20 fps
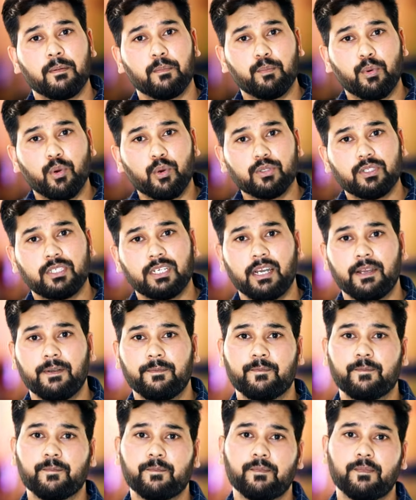बोझ है
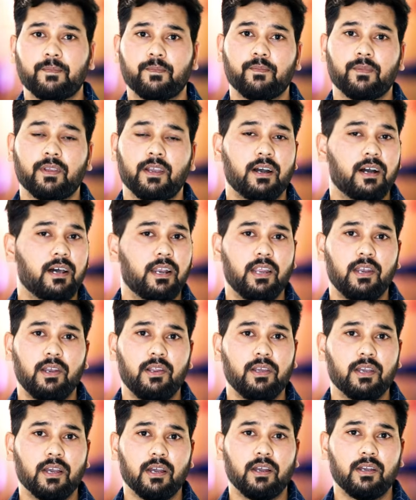हाले
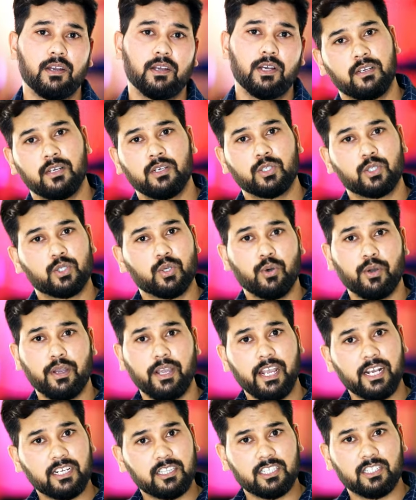लिया सो so,
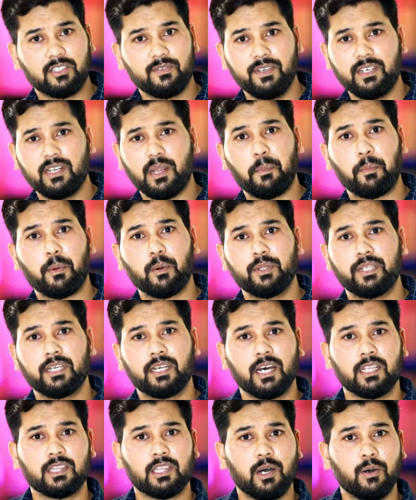एक तस्वीर आपको
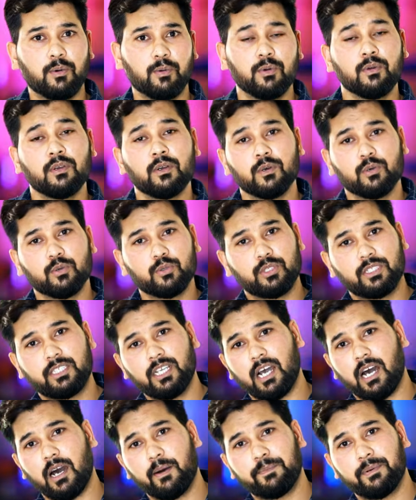दिखाता हूँ उससे
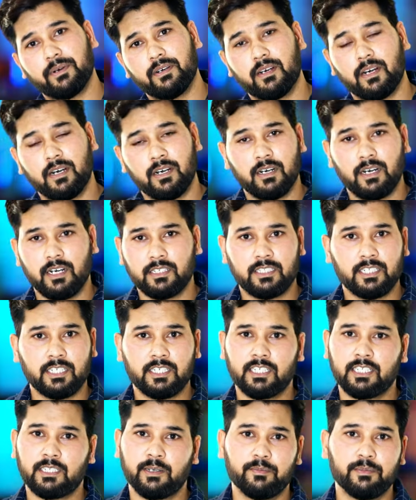आप अच्छे
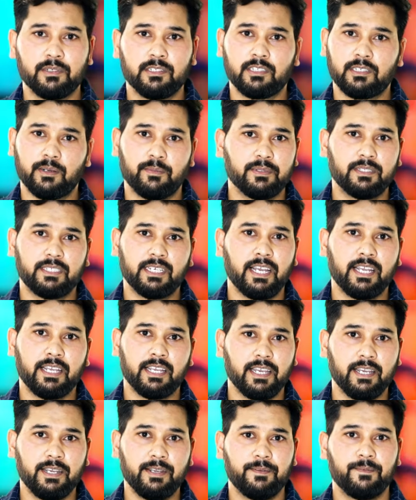से समझ जाएंगे